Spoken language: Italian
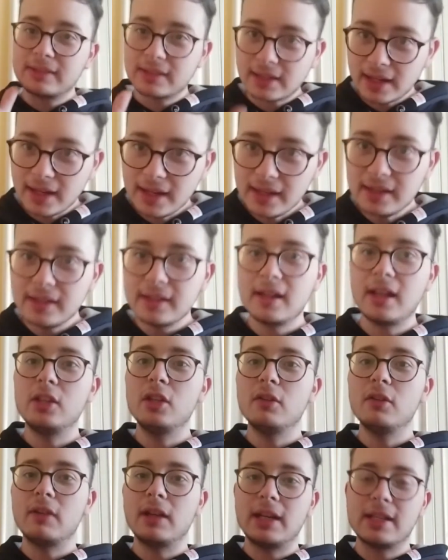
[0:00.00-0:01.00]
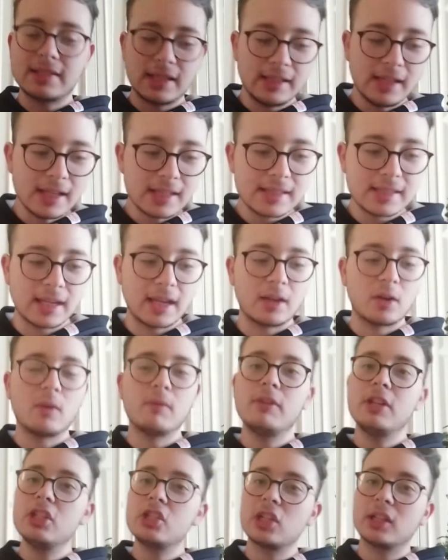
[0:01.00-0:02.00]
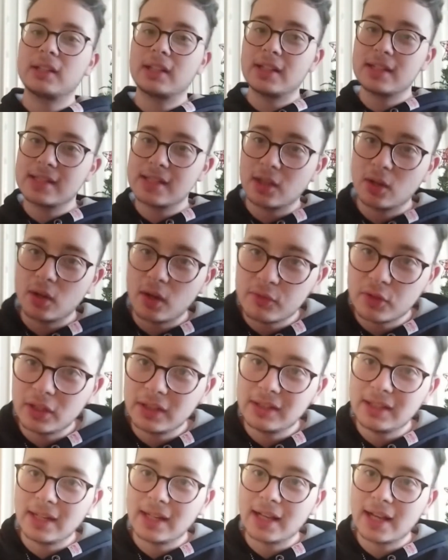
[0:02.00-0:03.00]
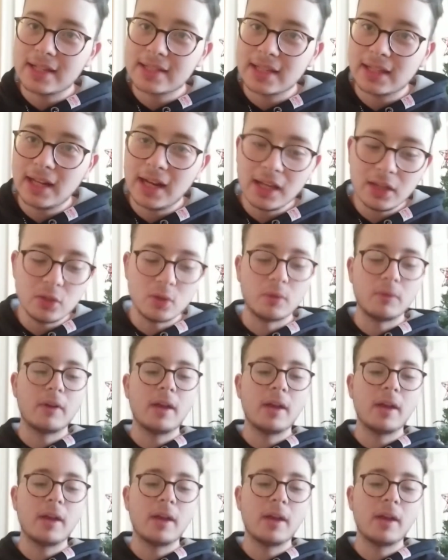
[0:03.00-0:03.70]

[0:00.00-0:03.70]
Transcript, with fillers: fa 3, la Juve ne segna 0, vince 3-0 la Fiorentina in casa della